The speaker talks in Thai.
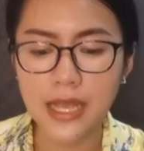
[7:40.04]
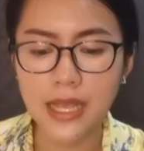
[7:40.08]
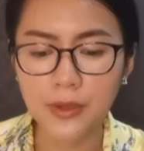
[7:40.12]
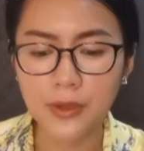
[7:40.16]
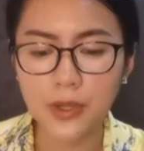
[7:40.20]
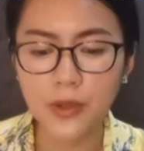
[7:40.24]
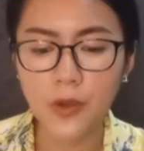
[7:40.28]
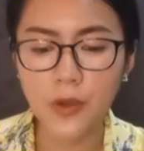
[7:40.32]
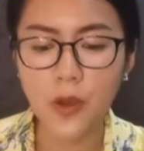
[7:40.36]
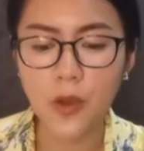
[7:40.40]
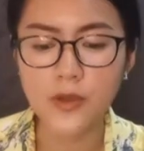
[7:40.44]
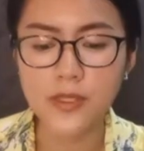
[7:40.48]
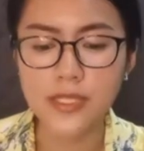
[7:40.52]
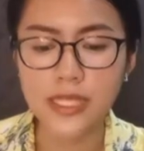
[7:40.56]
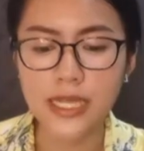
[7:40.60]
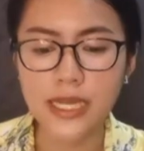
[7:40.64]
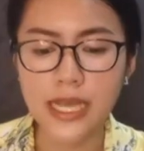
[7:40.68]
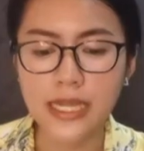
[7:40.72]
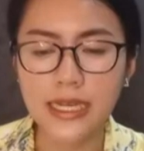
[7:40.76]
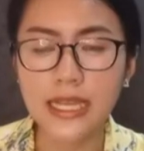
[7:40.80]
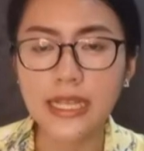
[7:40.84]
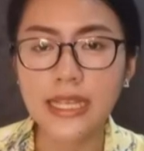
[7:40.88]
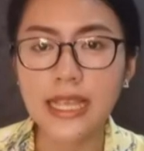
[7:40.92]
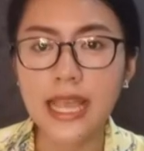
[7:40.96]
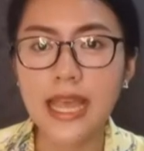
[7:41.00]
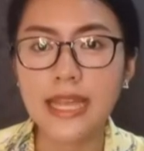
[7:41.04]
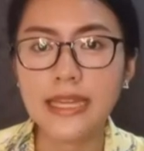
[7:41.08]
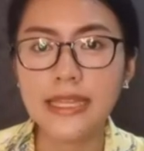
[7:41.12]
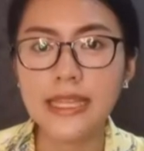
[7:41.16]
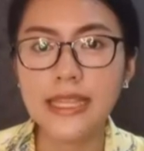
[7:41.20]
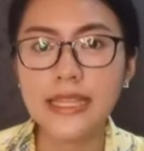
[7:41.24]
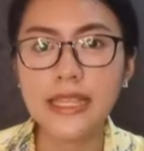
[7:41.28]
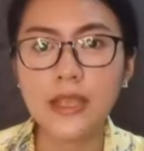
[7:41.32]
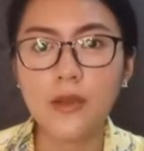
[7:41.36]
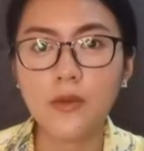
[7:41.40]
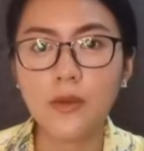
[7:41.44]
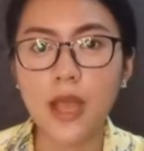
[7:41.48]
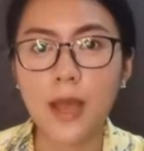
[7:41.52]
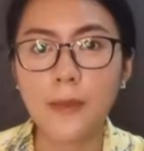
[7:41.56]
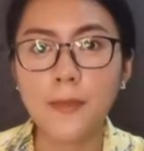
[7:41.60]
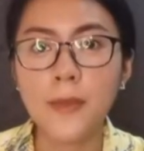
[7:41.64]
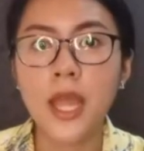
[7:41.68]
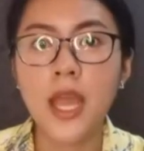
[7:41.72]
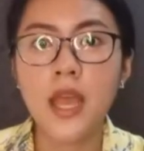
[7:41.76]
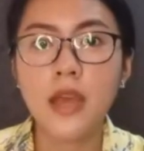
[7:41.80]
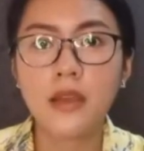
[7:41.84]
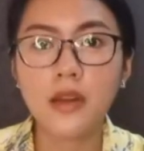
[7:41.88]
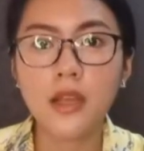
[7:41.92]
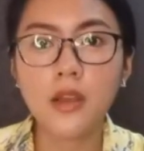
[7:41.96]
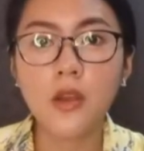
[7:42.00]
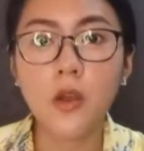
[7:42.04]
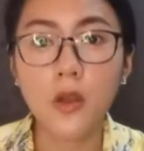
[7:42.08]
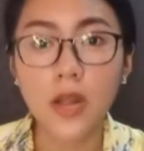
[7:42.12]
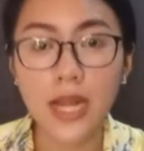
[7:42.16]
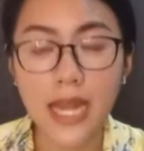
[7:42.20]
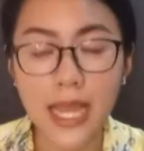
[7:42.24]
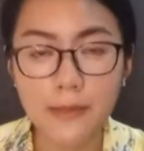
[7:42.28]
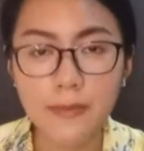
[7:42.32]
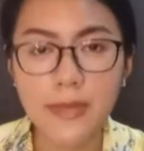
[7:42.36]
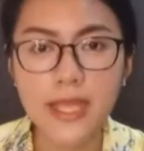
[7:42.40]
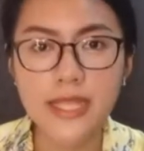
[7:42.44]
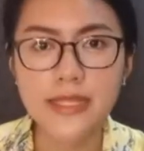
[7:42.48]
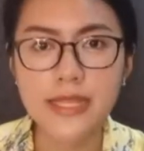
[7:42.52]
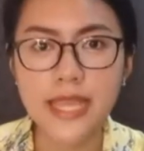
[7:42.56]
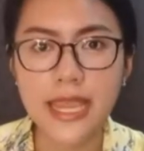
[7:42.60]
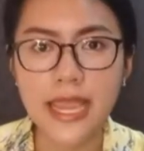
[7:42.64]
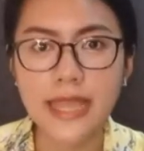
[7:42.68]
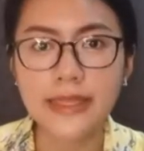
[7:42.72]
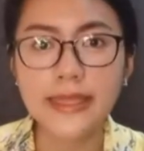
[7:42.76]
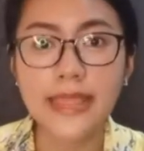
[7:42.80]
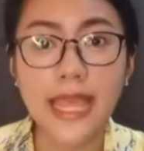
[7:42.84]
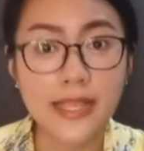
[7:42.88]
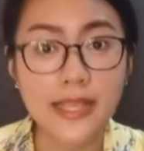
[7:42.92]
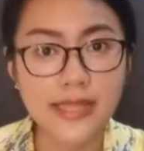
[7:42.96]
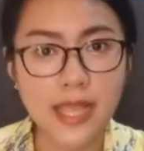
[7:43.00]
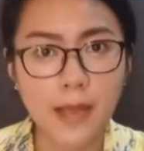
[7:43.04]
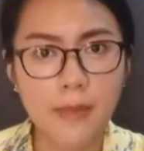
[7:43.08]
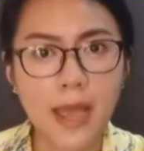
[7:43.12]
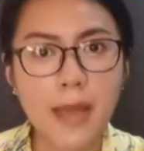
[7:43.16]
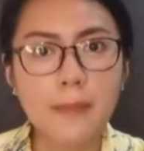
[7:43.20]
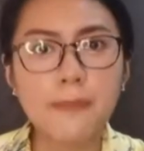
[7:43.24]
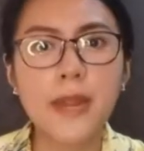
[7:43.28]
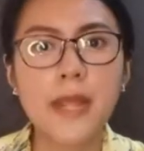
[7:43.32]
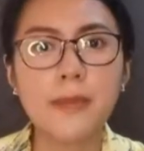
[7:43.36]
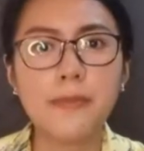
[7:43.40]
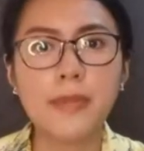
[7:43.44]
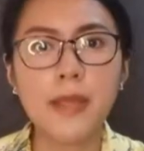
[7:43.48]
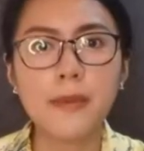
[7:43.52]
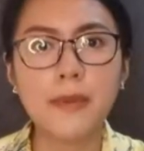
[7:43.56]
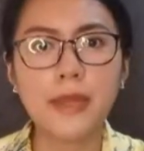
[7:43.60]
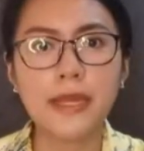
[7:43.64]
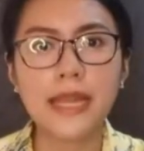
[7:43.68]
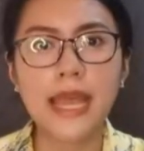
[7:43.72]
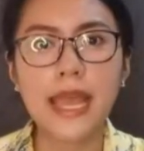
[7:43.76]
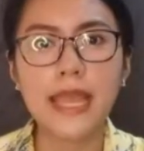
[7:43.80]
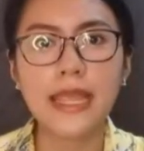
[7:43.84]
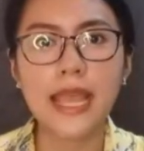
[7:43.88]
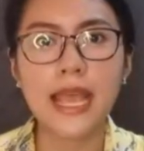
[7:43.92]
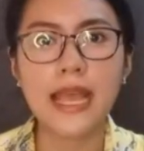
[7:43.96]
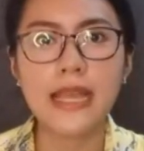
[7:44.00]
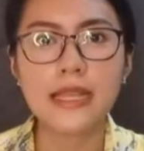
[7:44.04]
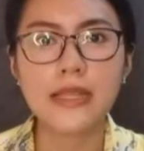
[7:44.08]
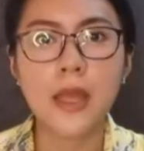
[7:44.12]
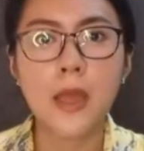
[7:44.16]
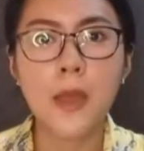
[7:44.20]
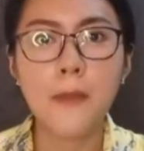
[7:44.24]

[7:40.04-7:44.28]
จากเรื่องของสถานการณ์ที่เกี่ยวกับเรื่องของ climate change แต่สามารถเปรียบเทียบกันได้ค่ะ